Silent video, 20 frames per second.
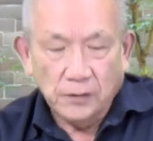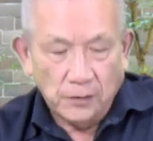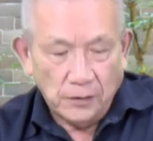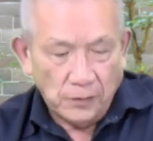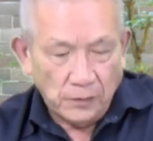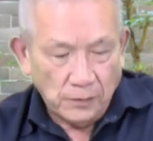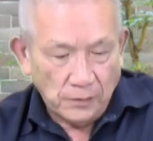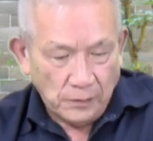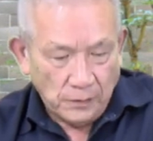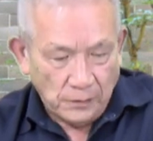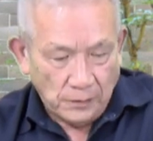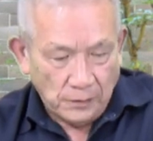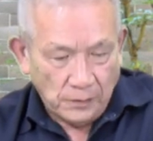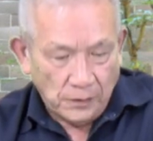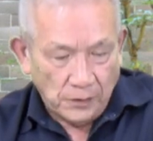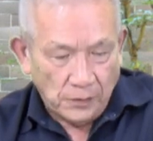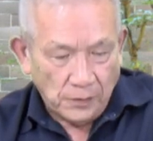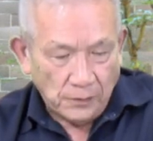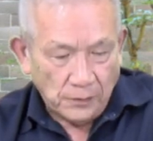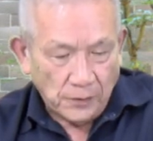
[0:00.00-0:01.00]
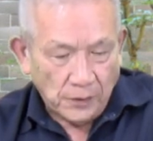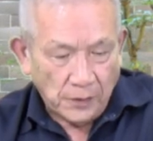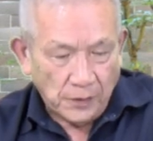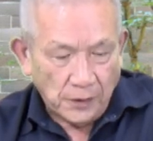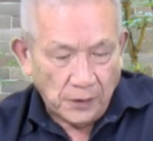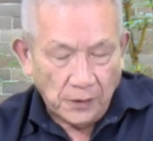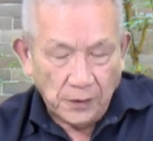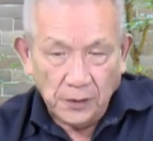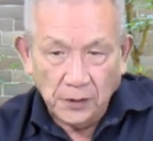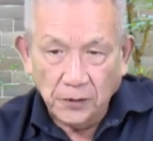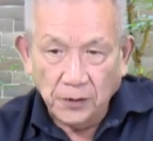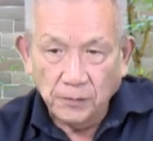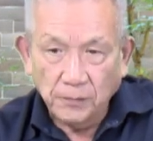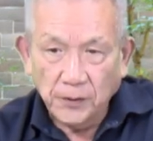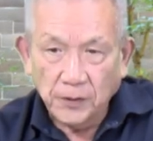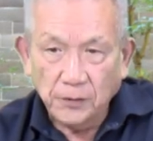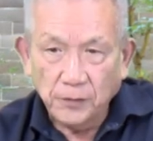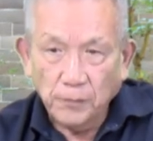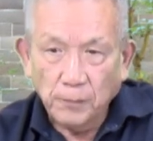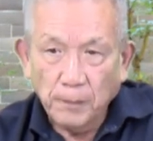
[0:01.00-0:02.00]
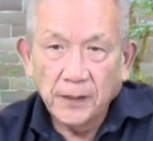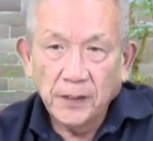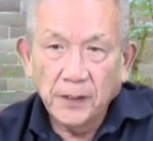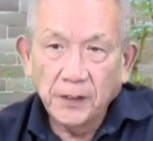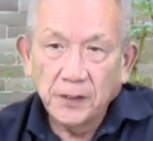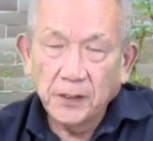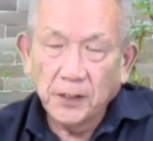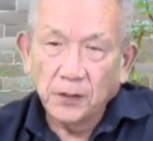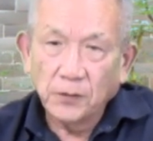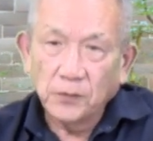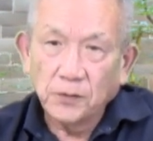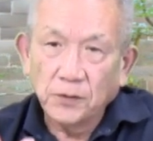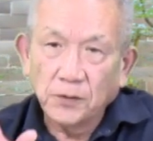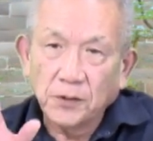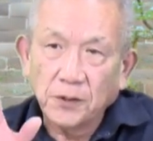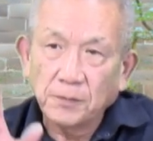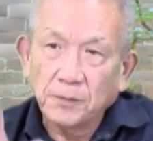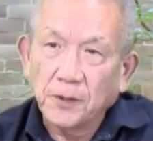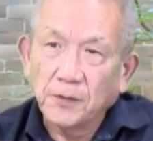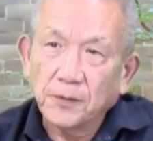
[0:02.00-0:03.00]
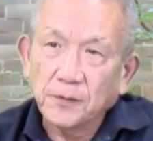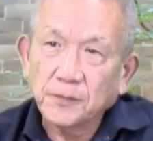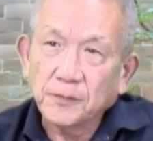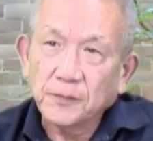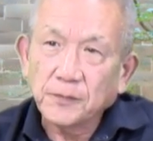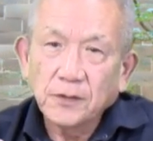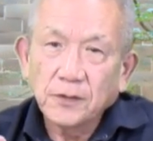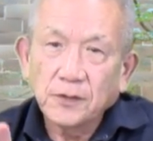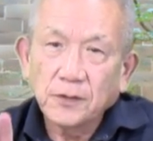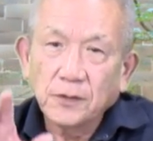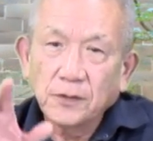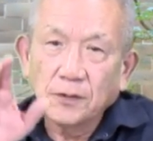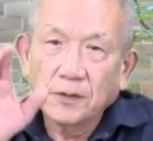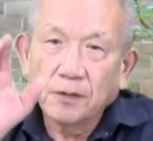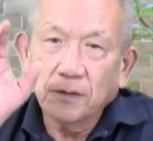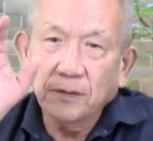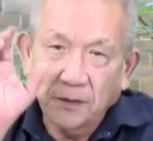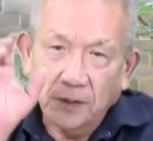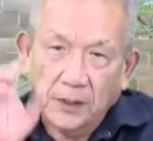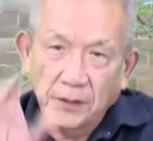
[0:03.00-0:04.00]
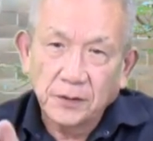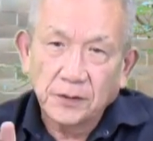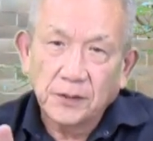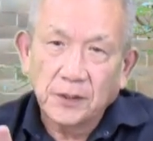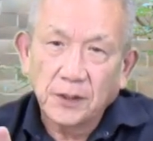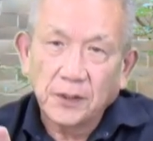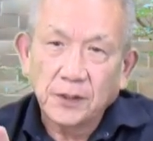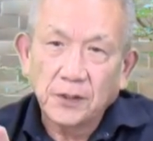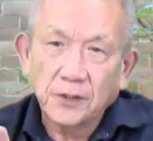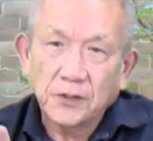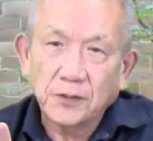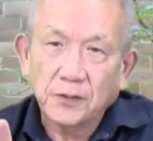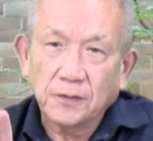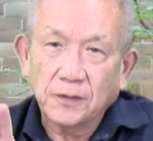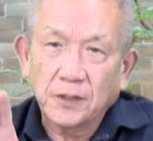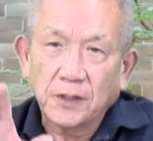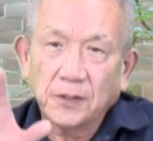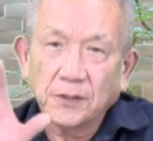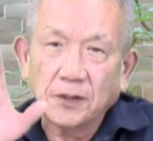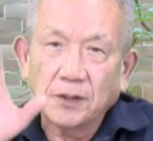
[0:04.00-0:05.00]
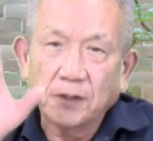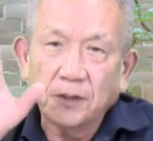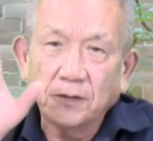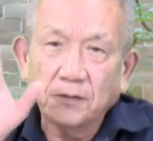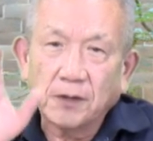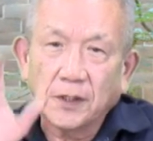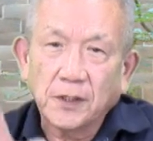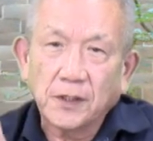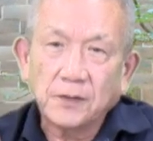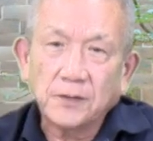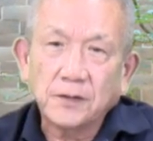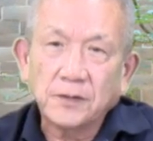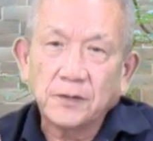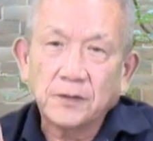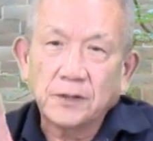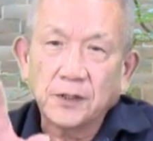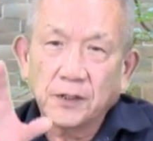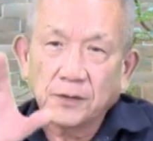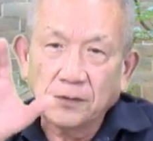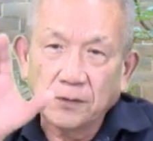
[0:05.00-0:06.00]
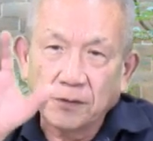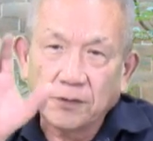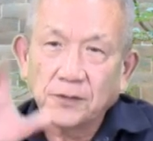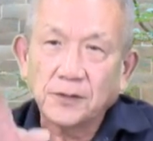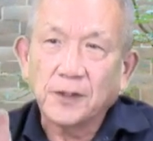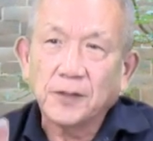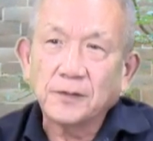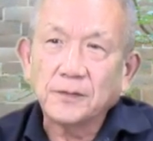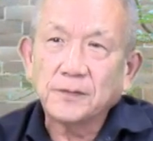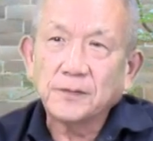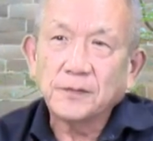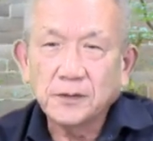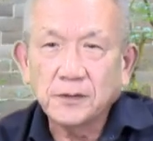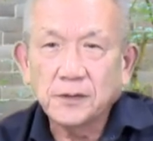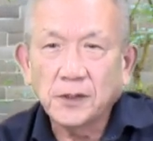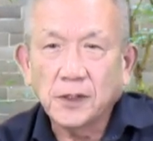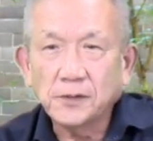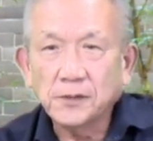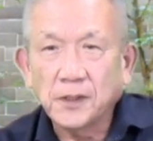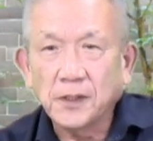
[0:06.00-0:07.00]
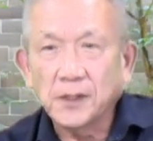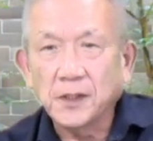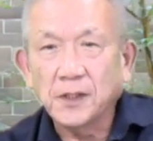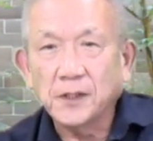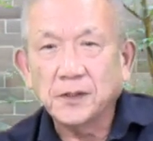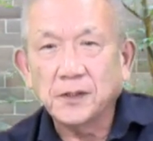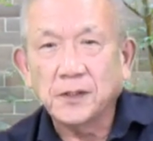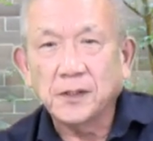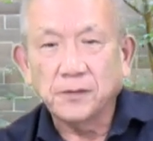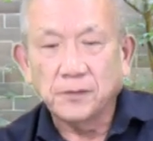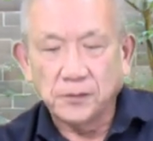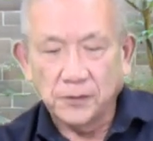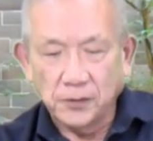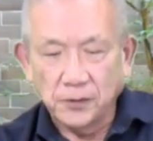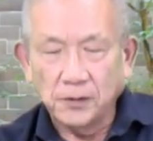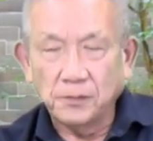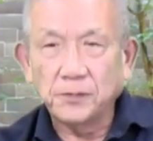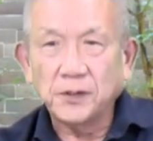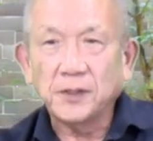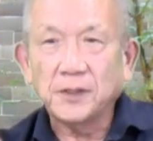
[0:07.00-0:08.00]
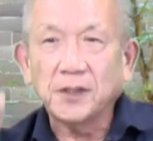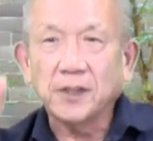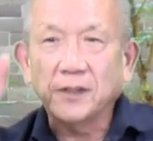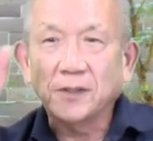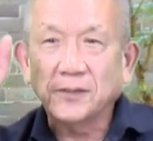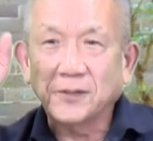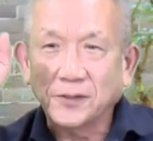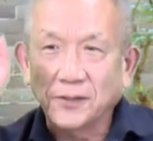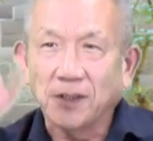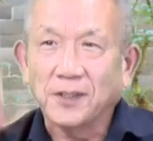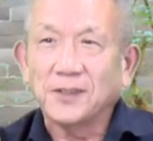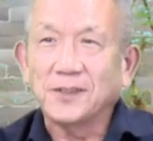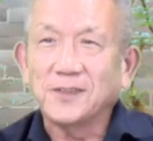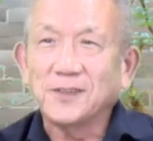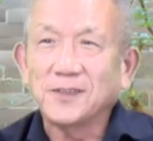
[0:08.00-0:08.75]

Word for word: よく極端な言い方します言いたいことを決めろそれを端的に直感的に分かるグラフを作れグラフがなかったら嘘でもいいから作れ